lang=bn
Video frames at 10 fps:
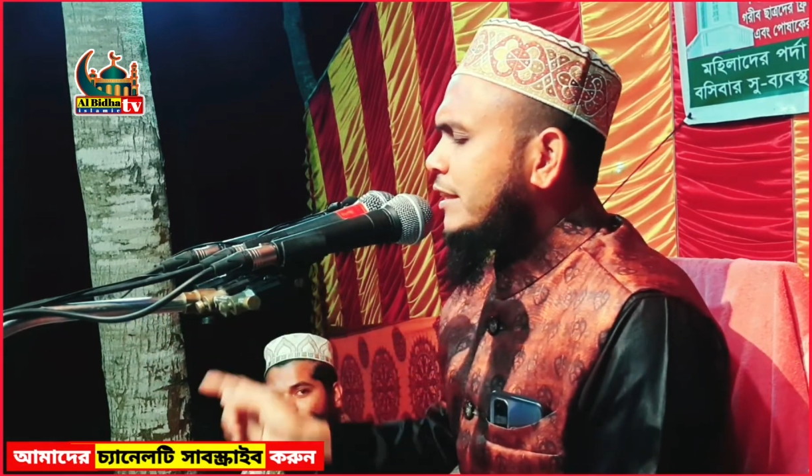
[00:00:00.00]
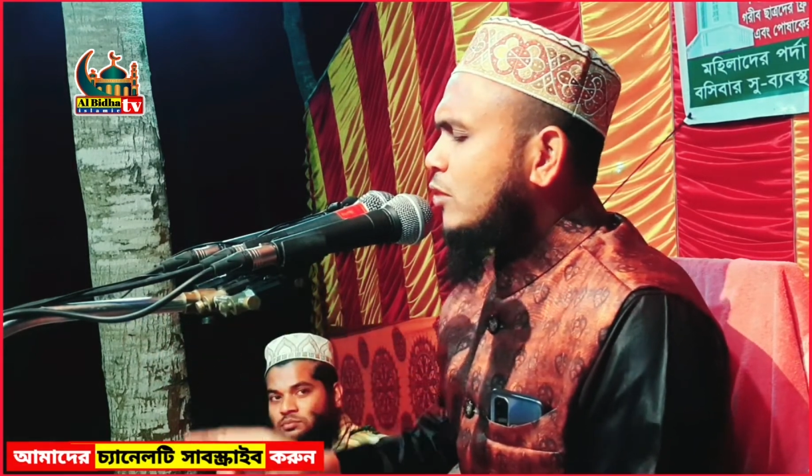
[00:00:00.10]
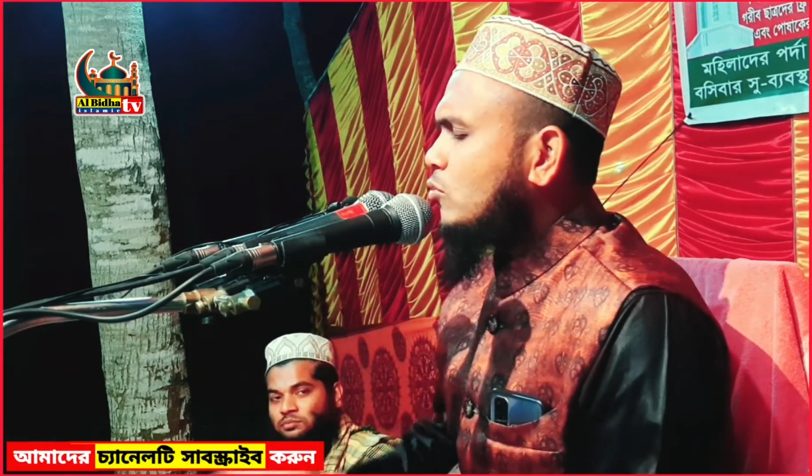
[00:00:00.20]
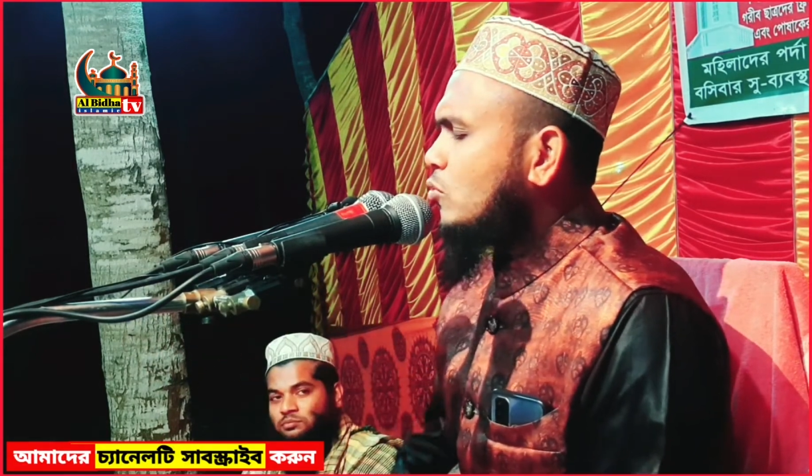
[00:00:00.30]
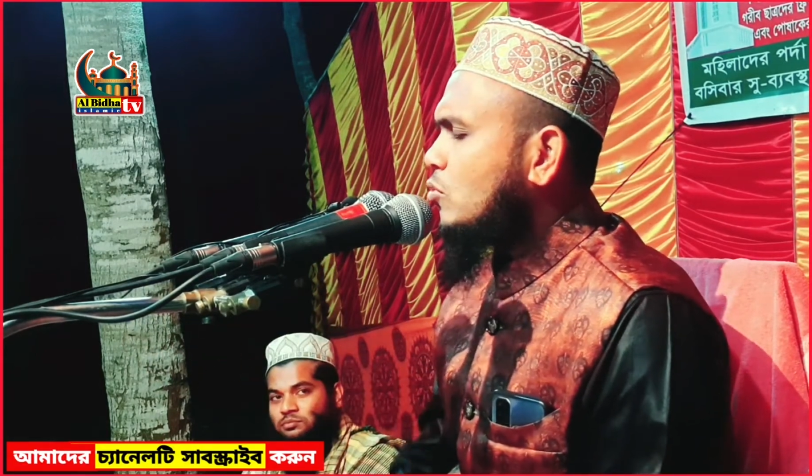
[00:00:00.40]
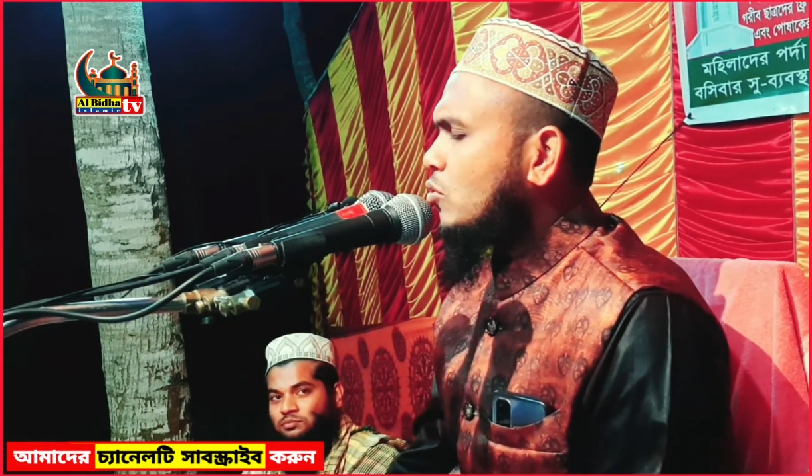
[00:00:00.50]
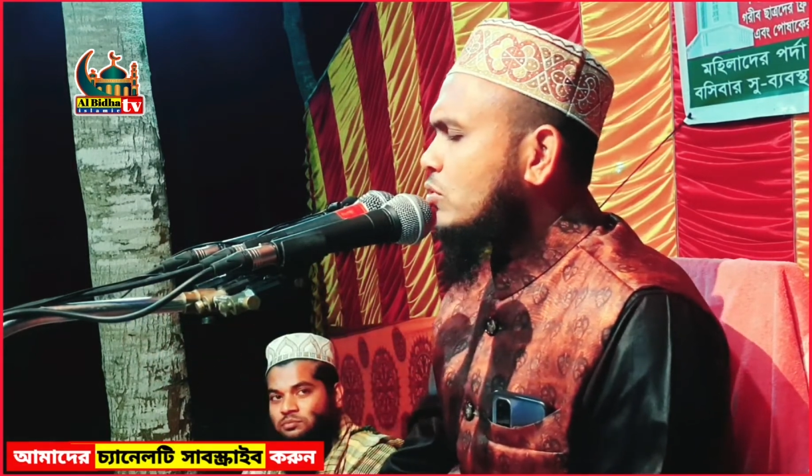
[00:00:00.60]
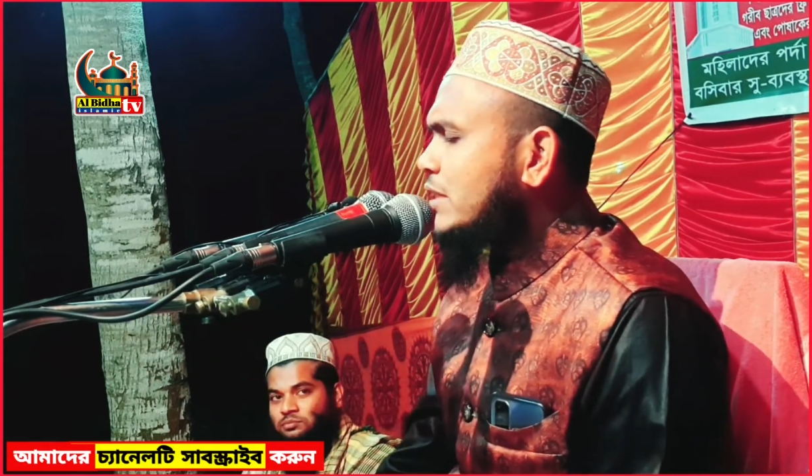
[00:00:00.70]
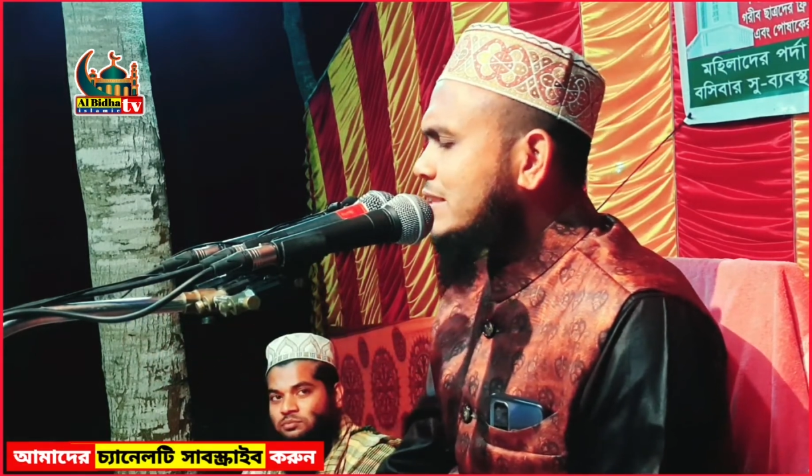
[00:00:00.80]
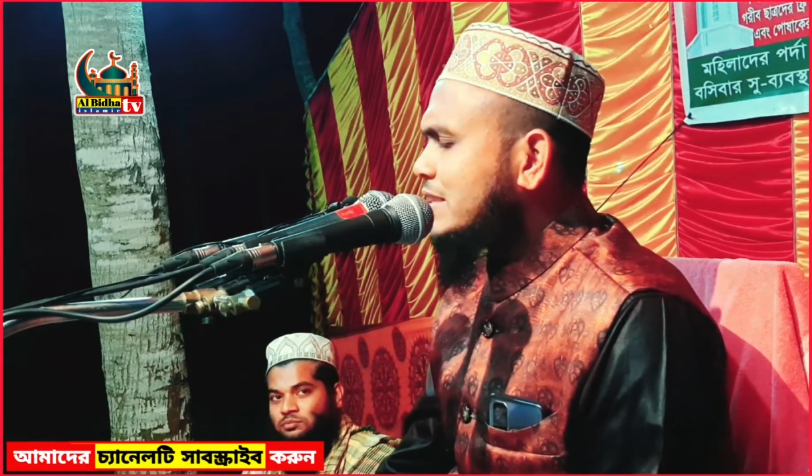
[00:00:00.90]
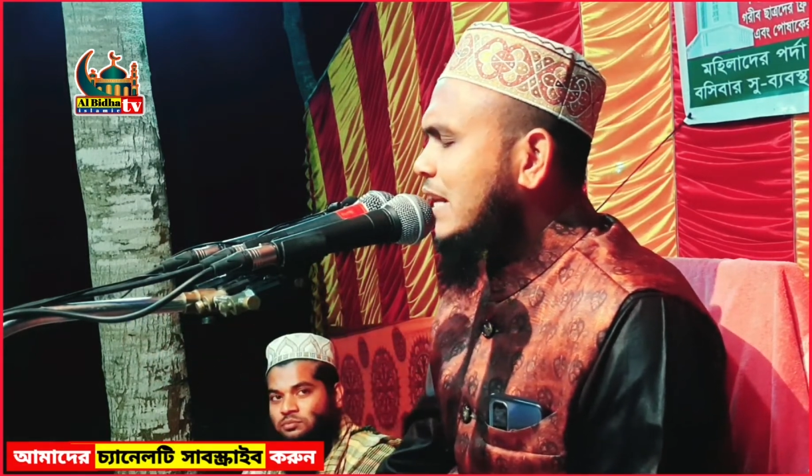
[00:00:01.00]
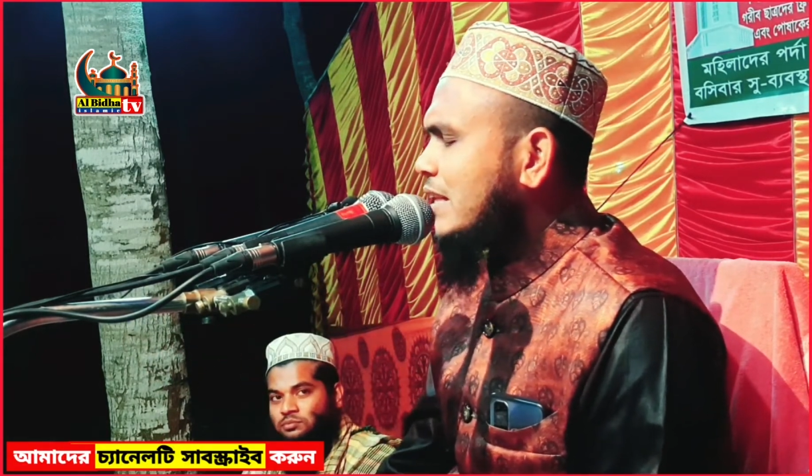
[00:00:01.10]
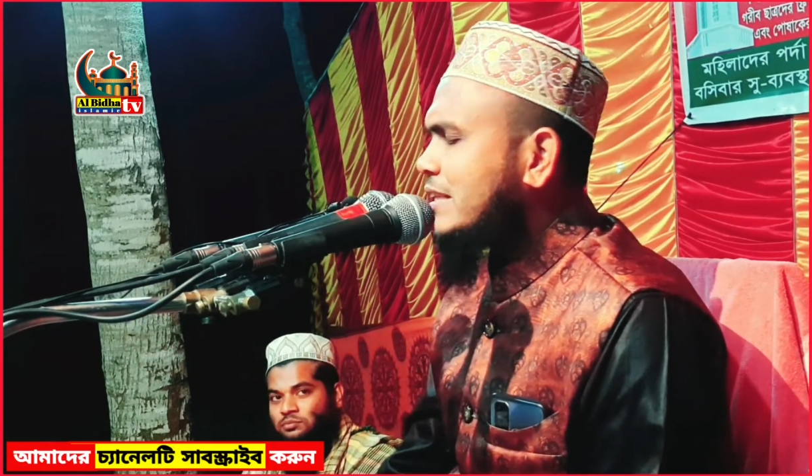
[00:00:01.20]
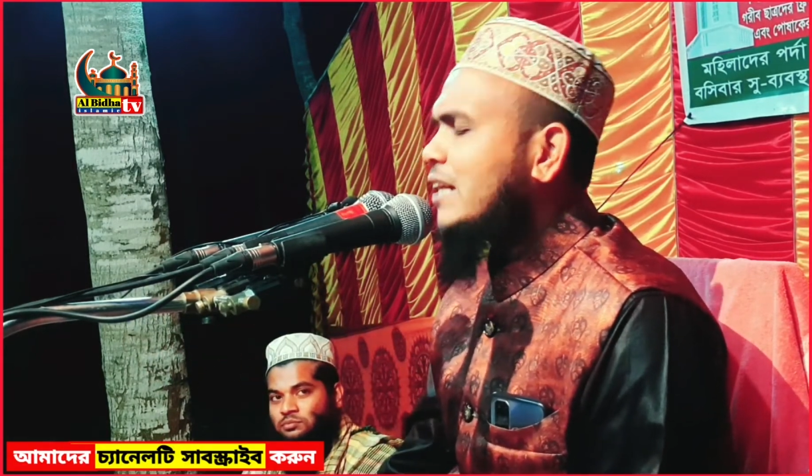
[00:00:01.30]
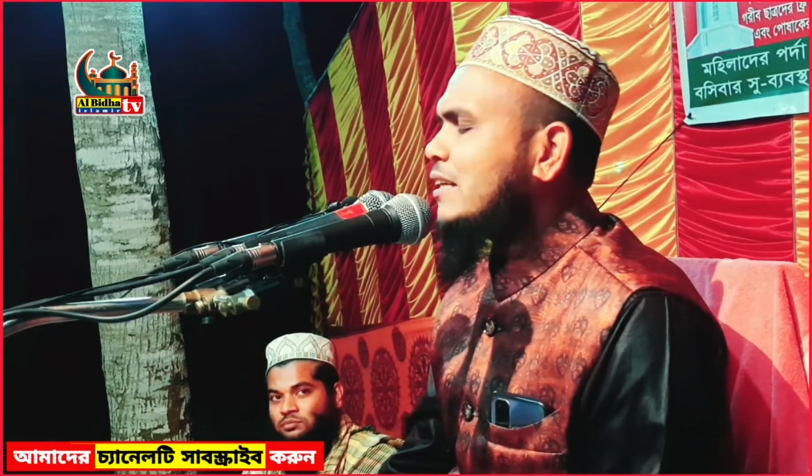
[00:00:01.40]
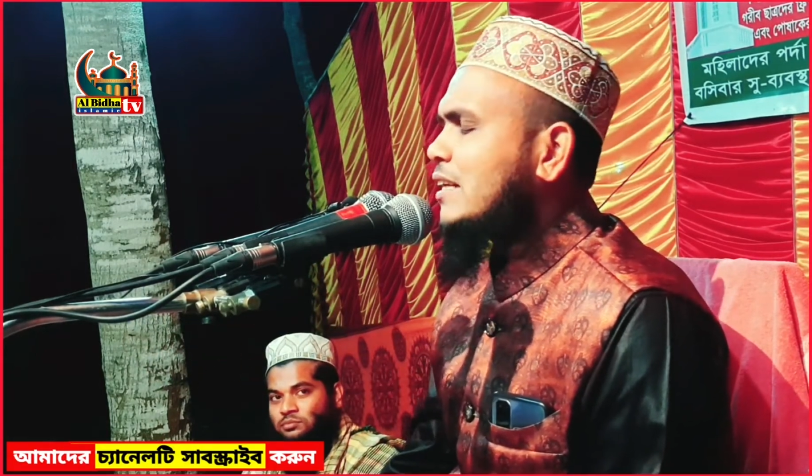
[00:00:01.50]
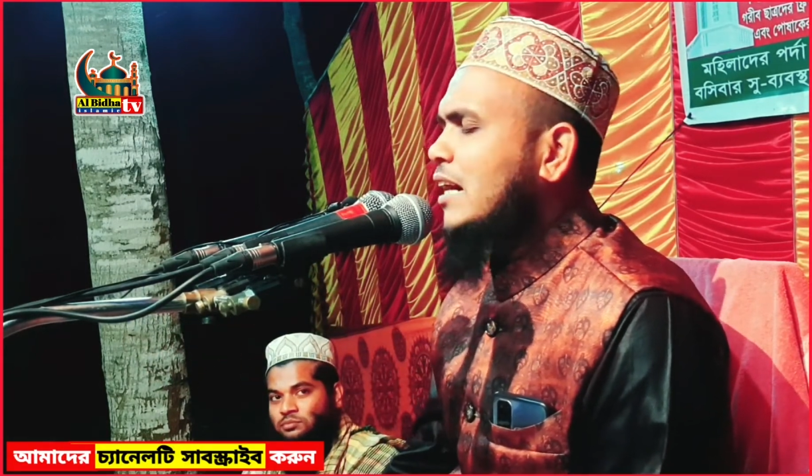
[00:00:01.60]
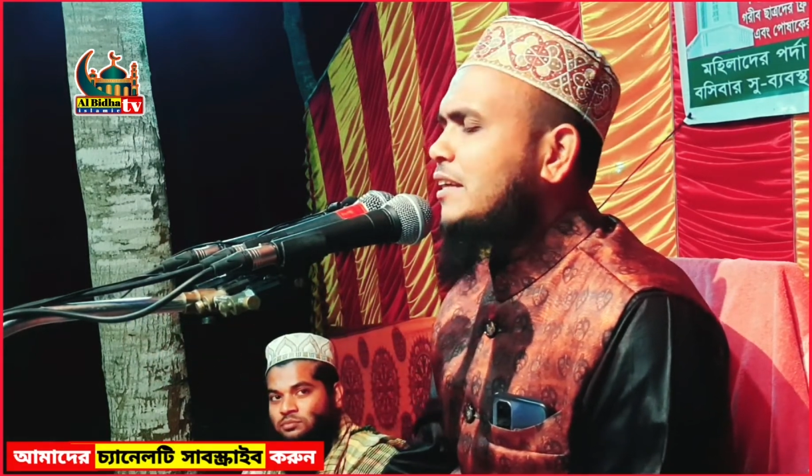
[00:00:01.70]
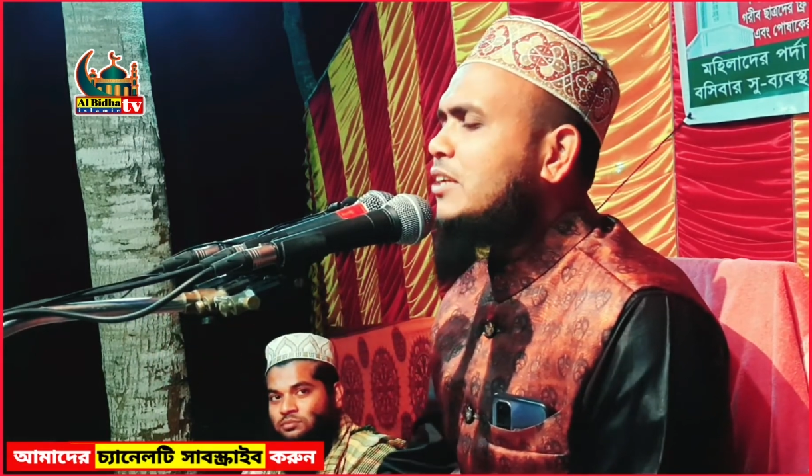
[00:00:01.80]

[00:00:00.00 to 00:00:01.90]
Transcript: এগুলো হলো তাজা টাটকা